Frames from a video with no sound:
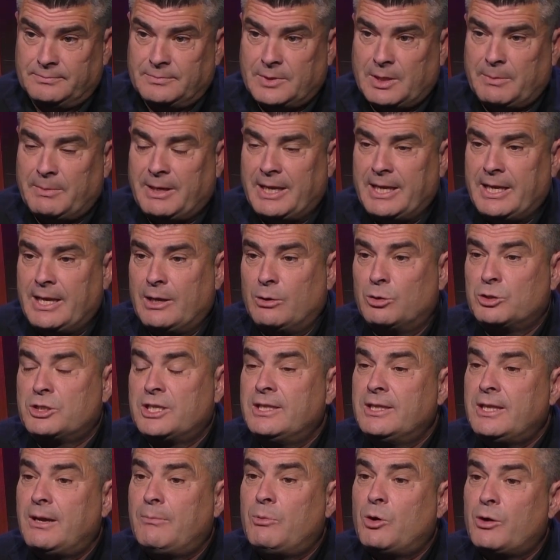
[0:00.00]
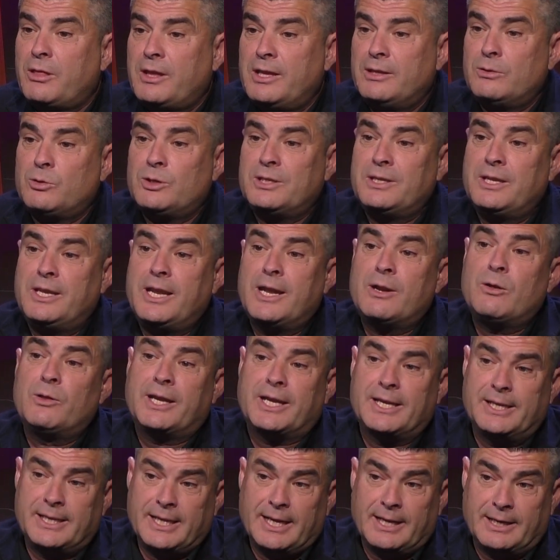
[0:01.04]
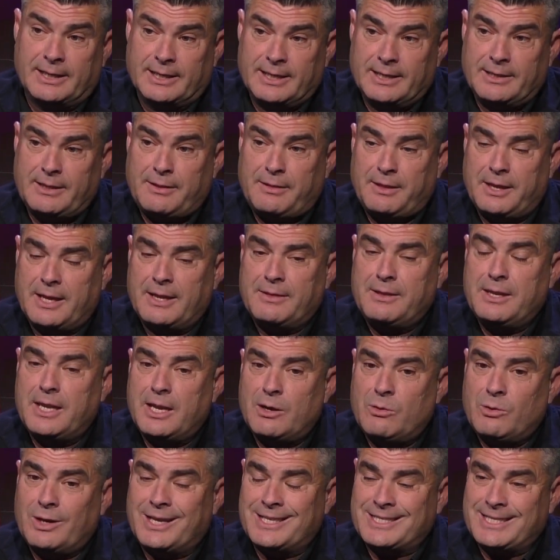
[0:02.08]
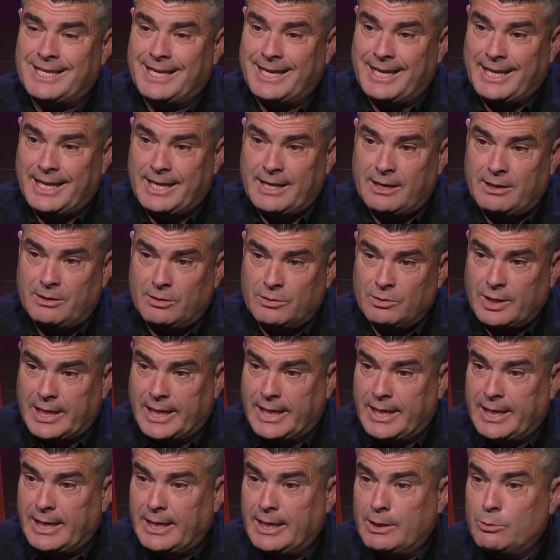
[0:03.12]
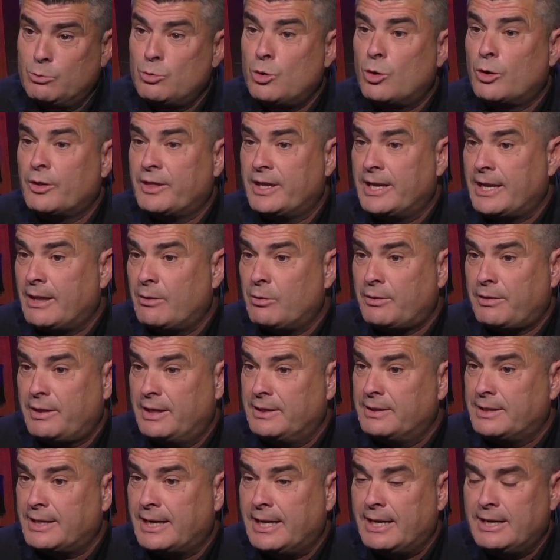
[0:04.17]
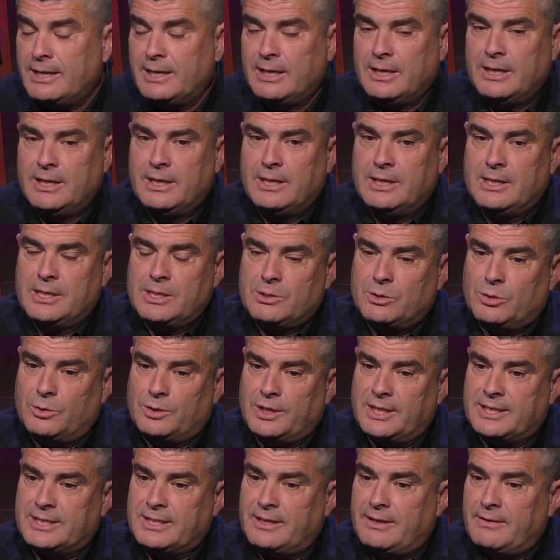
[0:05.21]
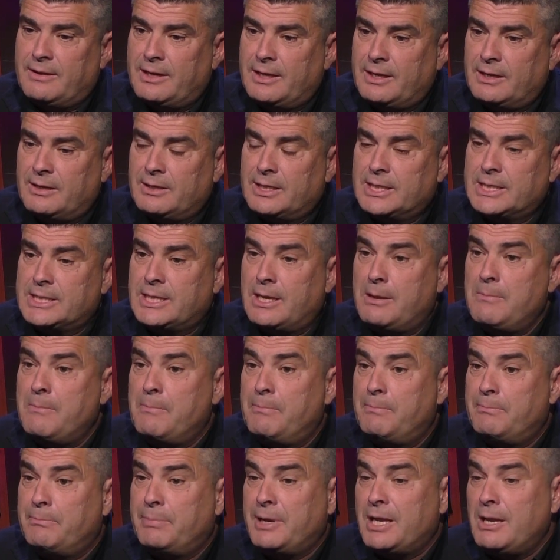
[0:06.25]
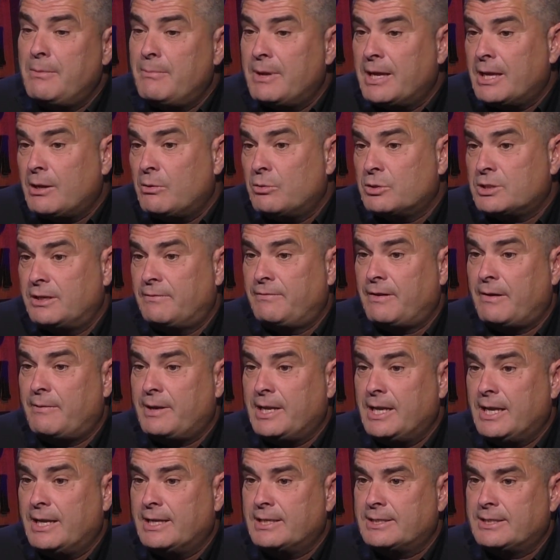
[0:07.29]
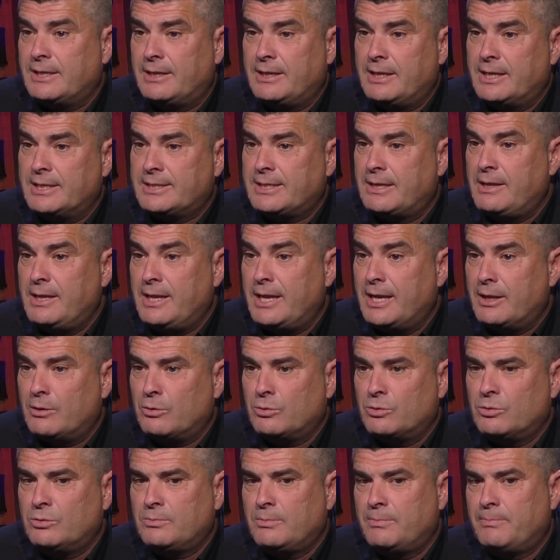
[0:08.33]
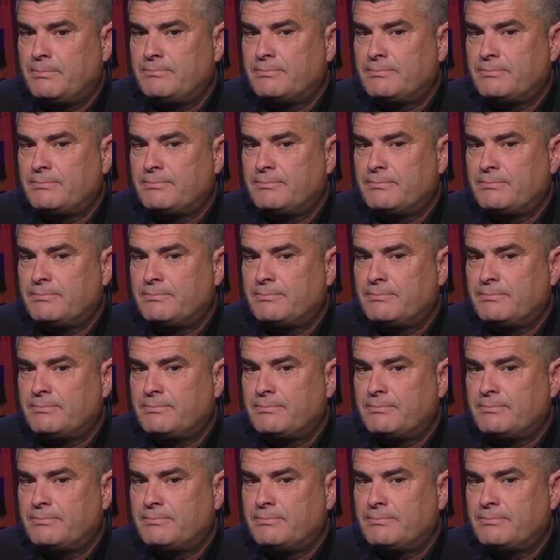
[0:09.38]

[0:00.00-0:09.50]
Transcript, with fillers: ¿vale? El 80% es dinero digital, es decir, es dinero que se crea en un ordenador central donde se, se imprimen o se fabrican ese, ese dinero, ¿no?